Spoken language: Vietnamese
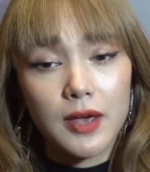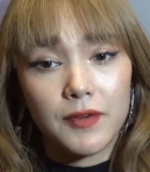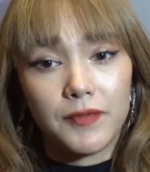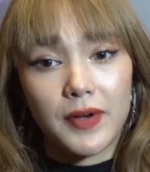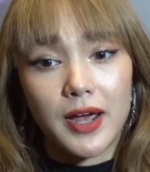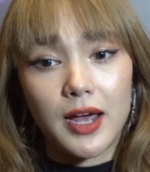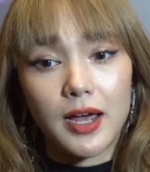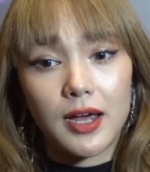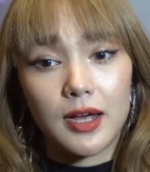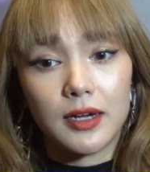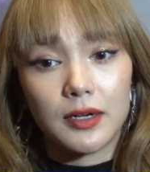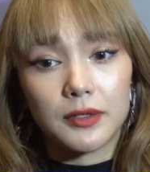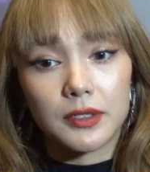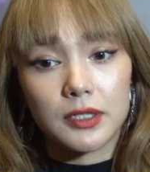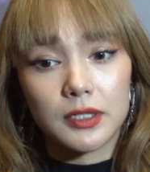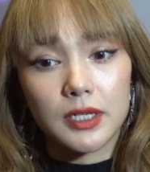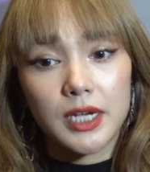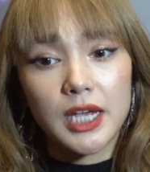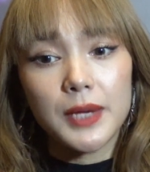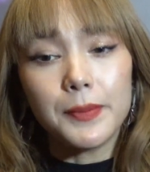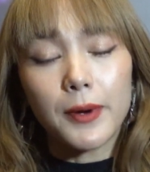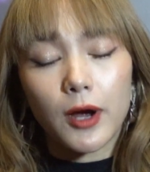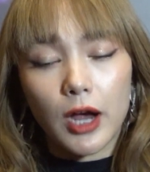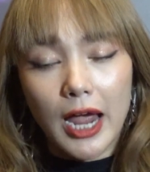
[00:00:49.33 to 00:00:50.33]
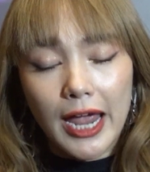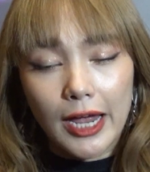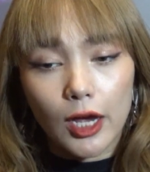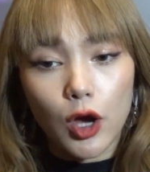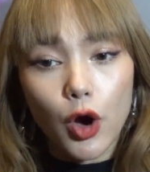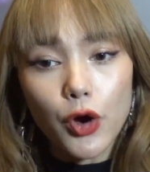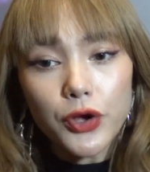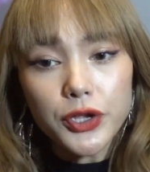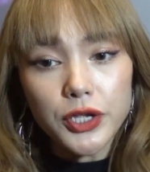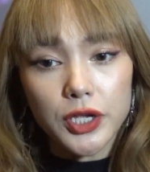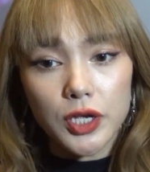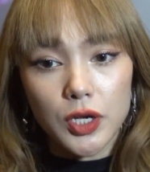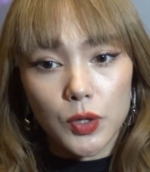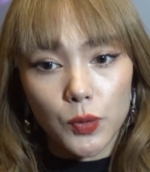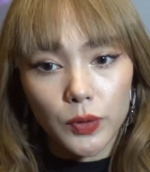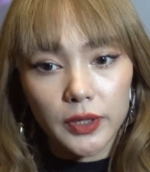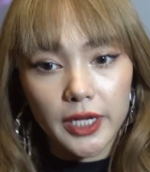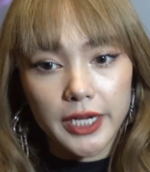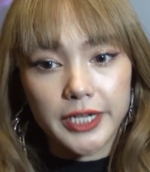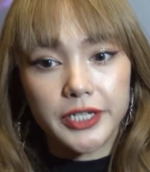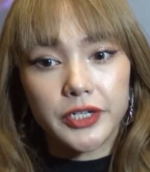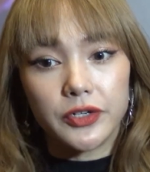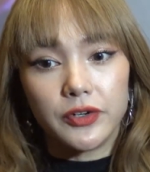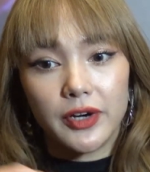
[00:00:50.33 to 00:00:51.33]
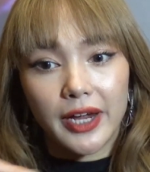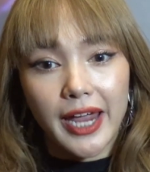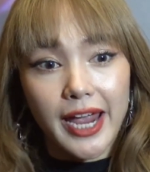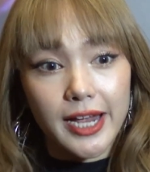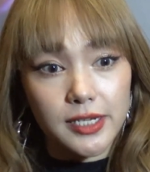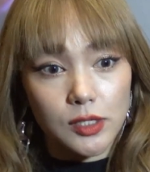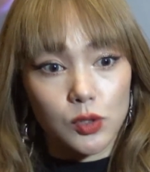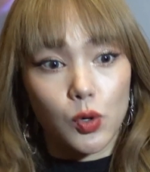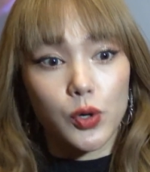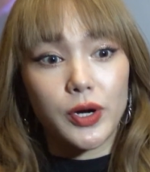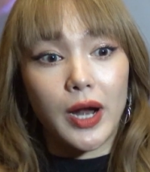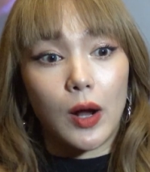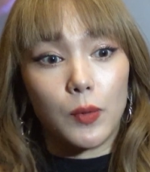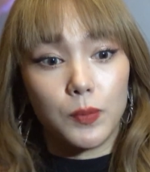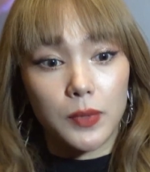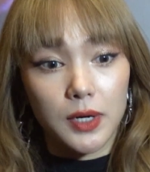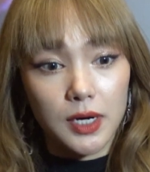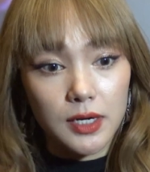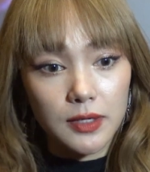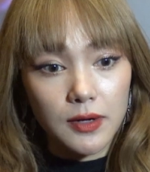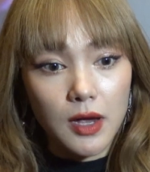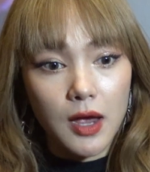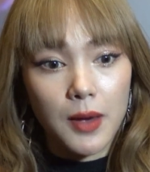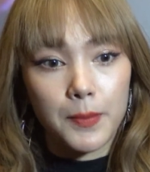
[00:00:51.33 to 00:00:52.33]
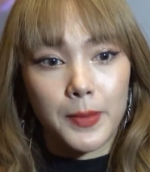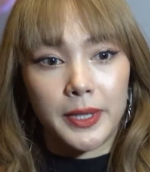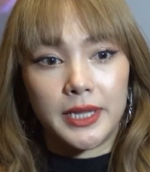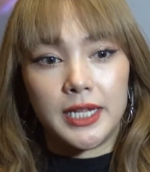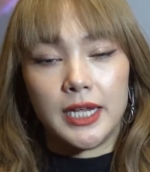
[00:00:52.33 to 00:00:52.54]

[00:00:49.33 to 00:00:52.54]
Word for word: và khi mà càng có nhiều cái thị trường nó càng sôi động hơn mà ừ.